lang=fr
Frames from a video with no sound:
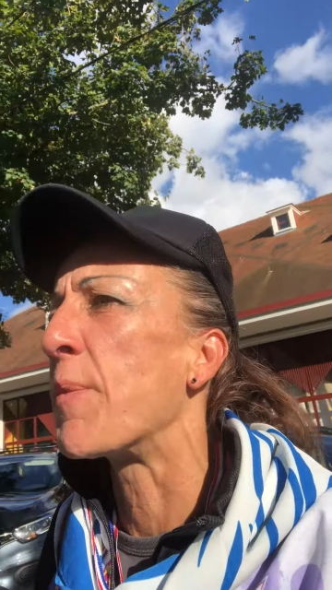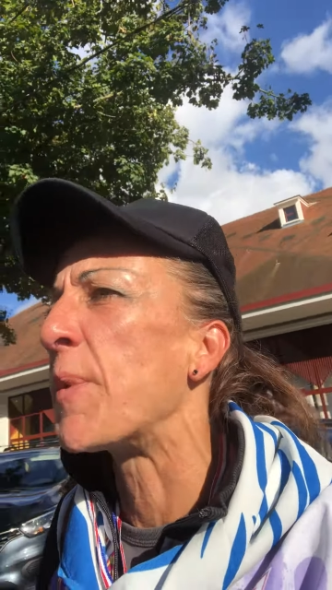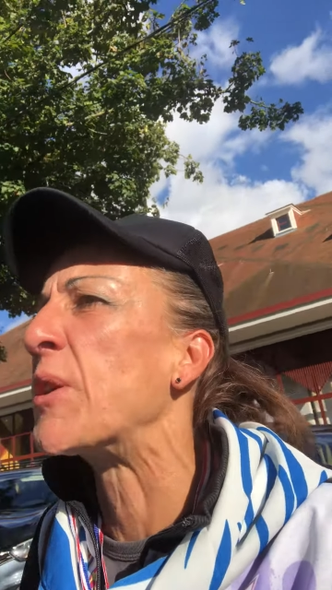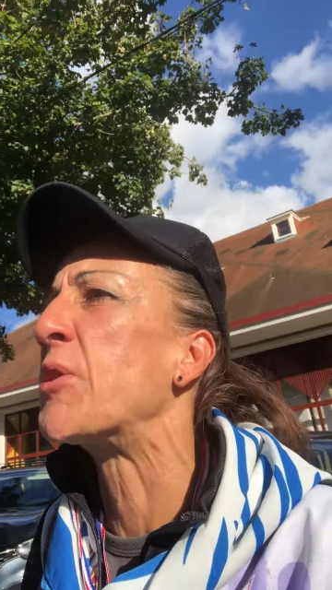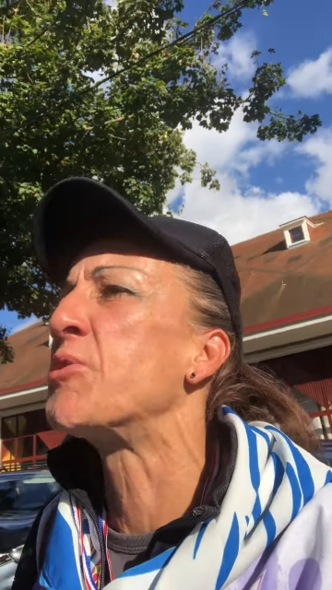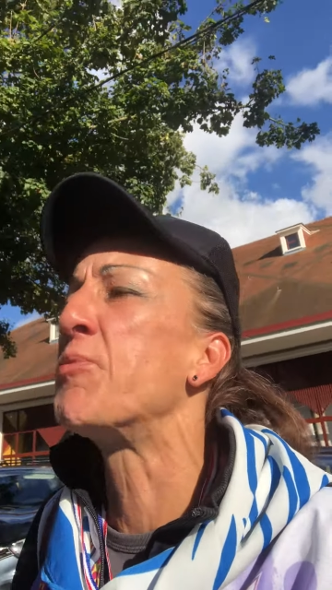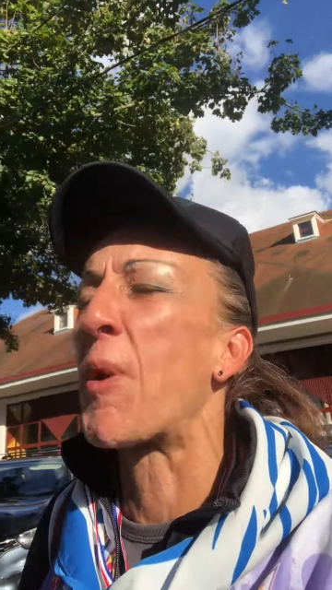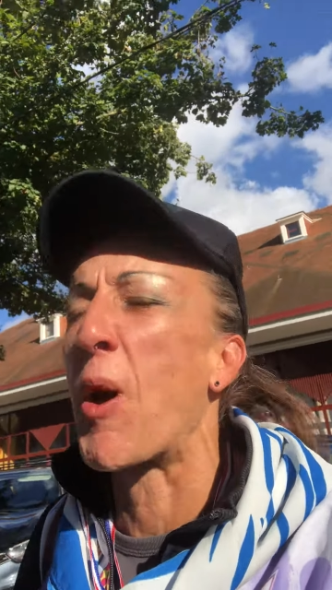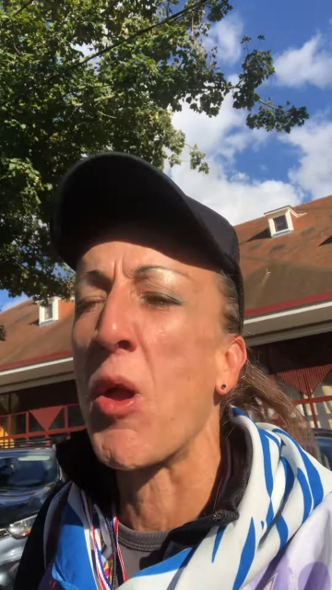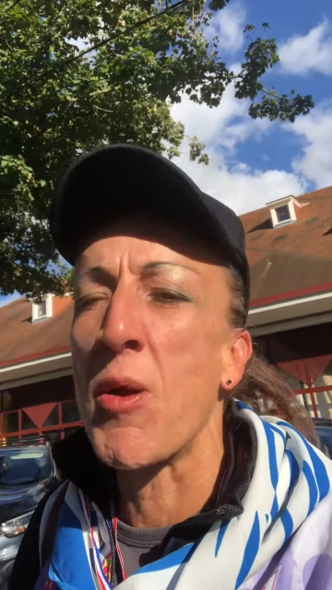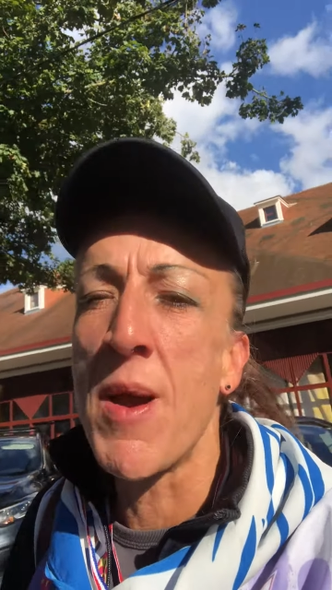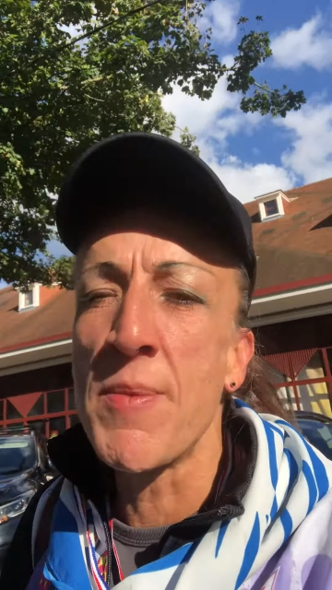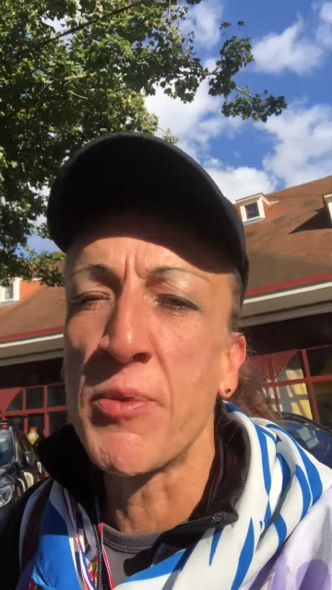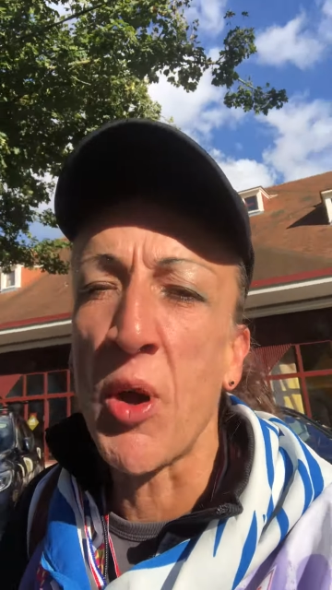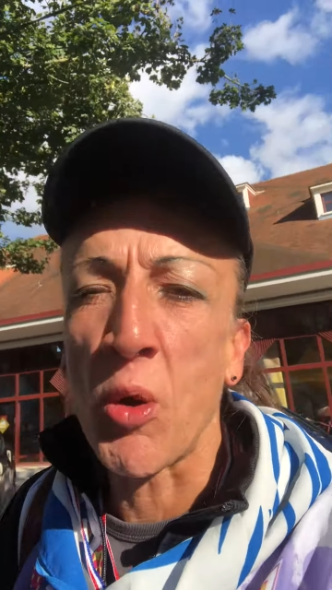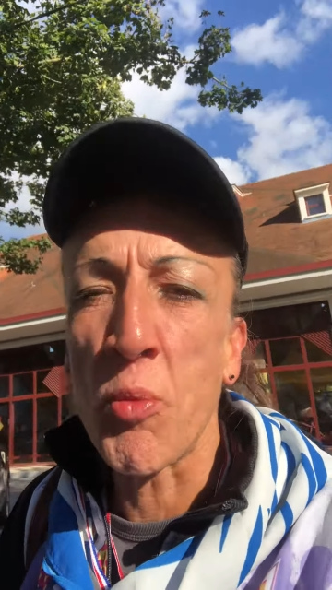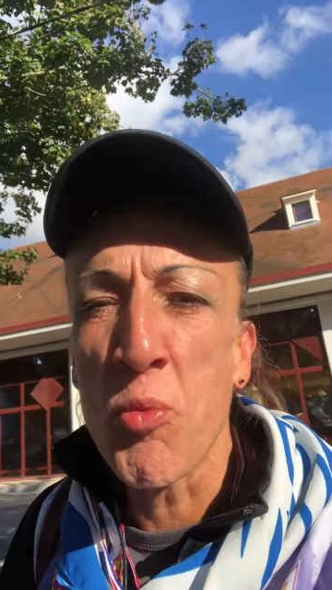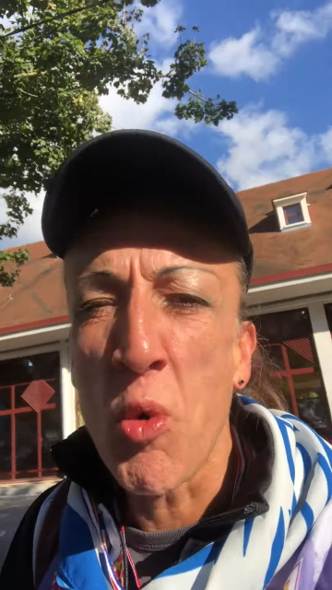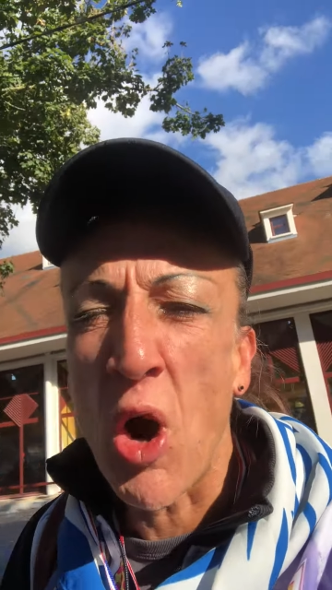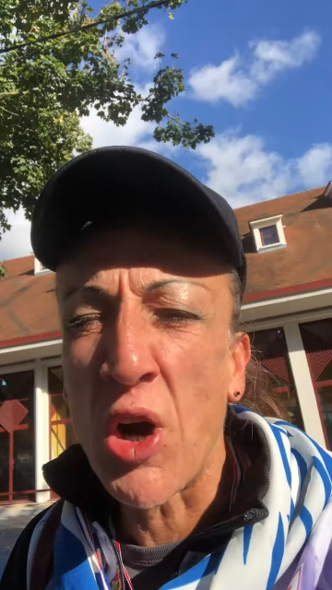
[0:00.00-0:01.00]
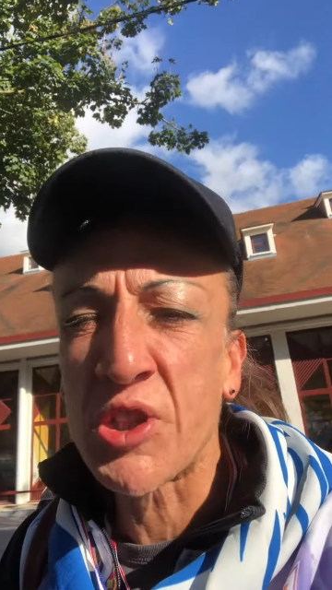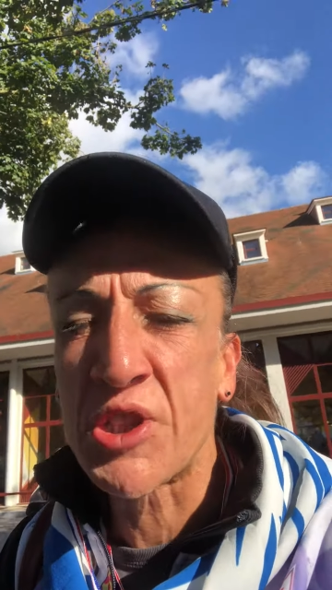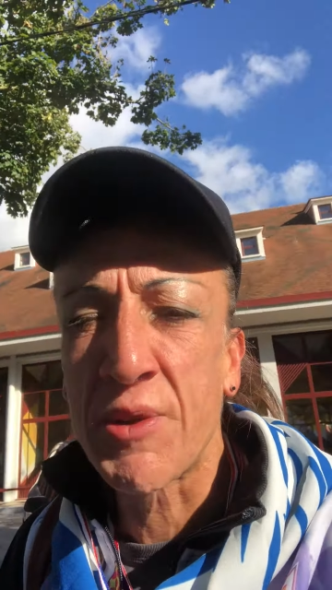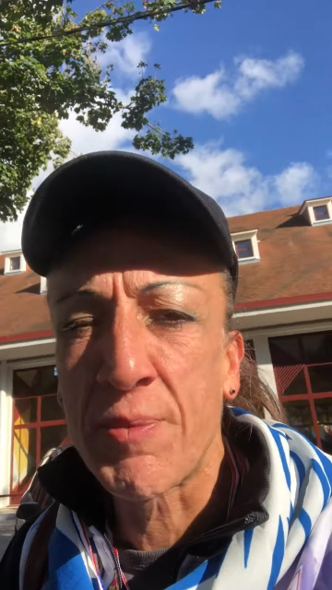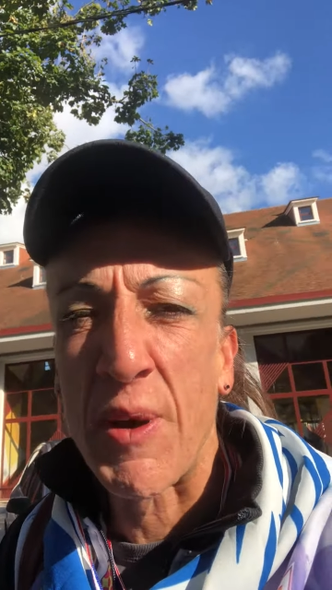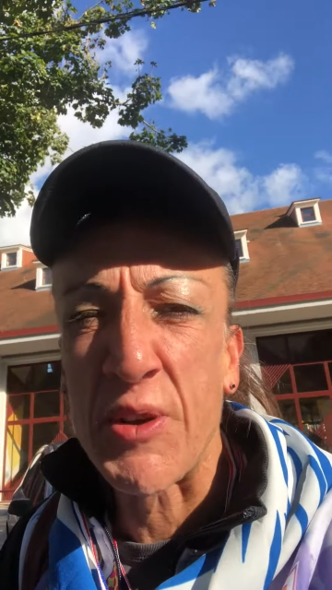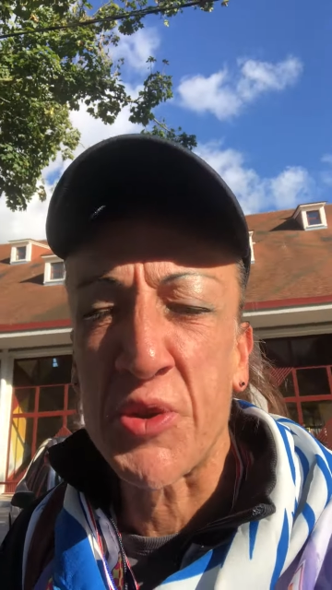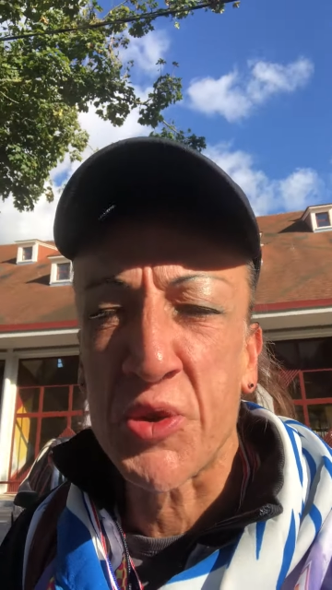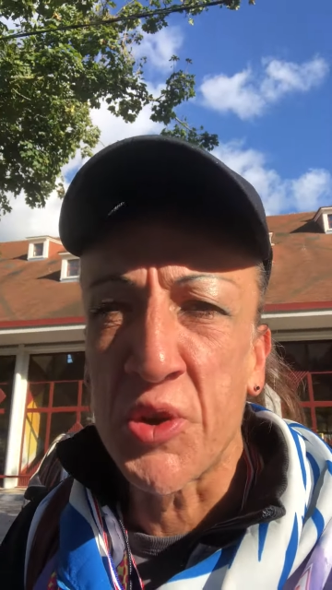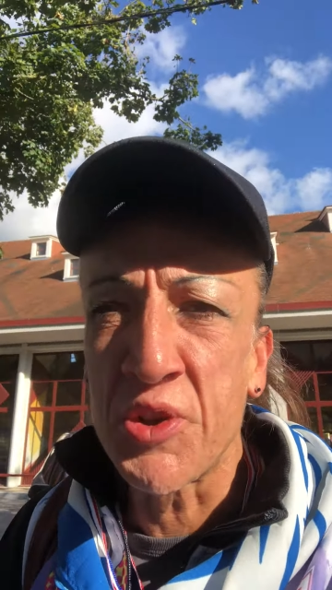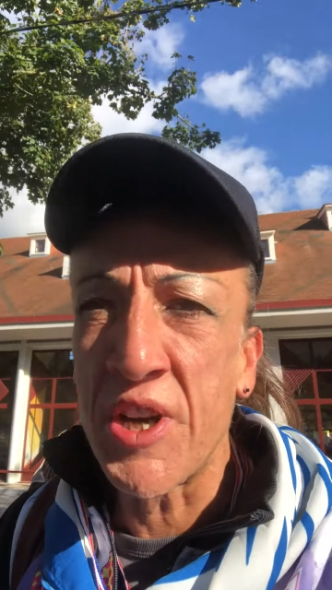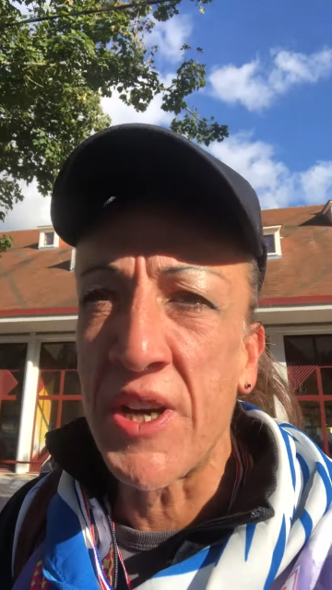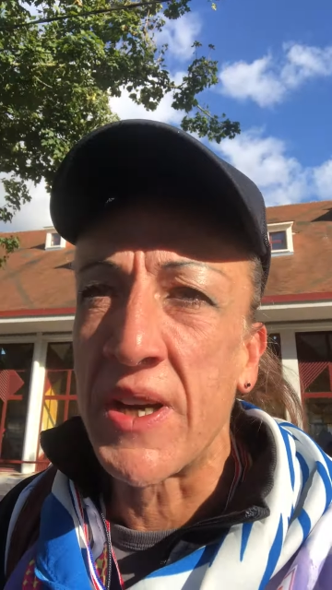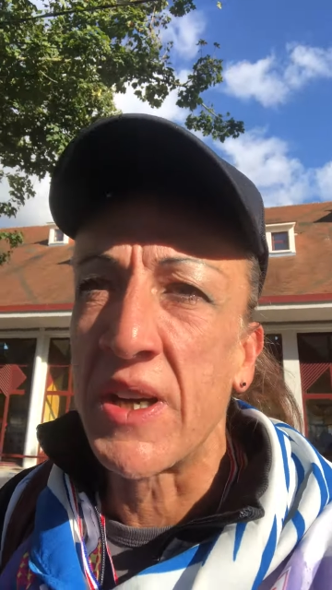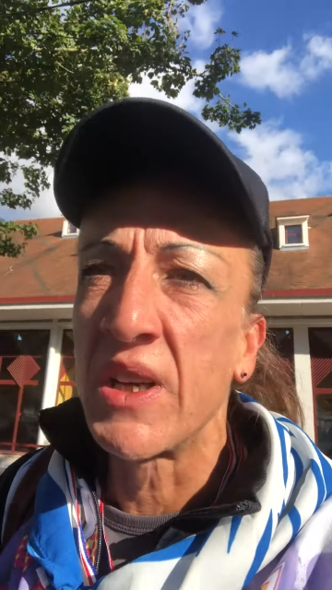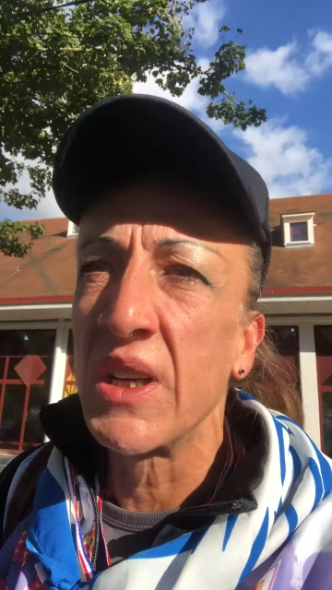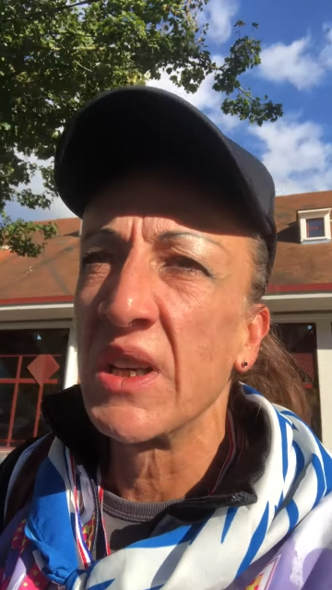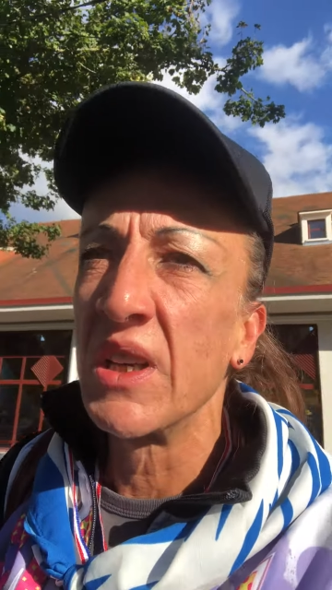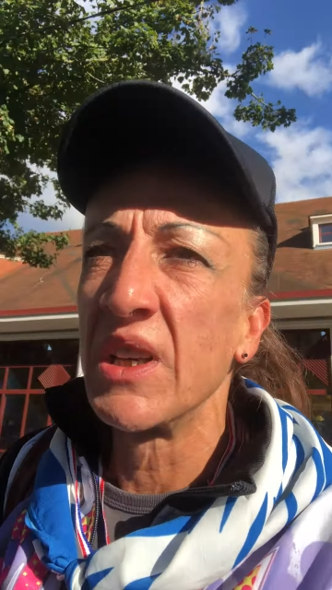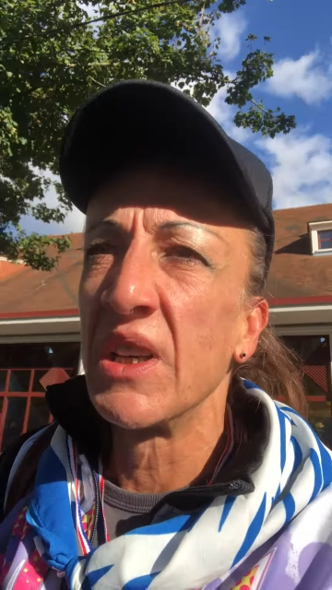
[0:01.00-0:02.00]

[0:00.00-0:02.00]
Bah, tu parles en même temps que moi, je t'ai pas sonné.